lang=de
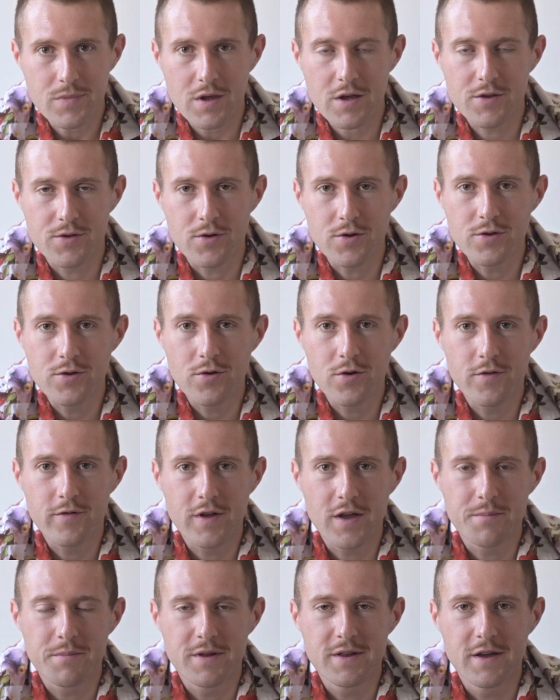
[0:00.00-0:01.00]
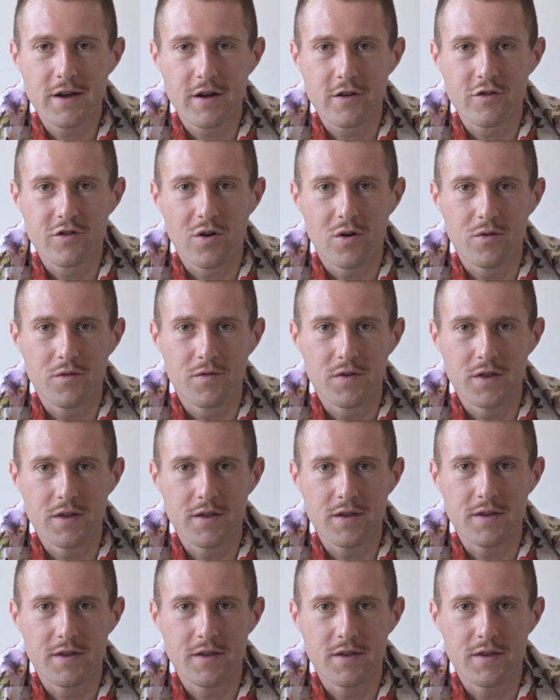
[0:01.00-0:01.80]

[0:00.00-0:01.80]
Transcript: Solltet ihr euch vielleicht mal näher anschauen, finde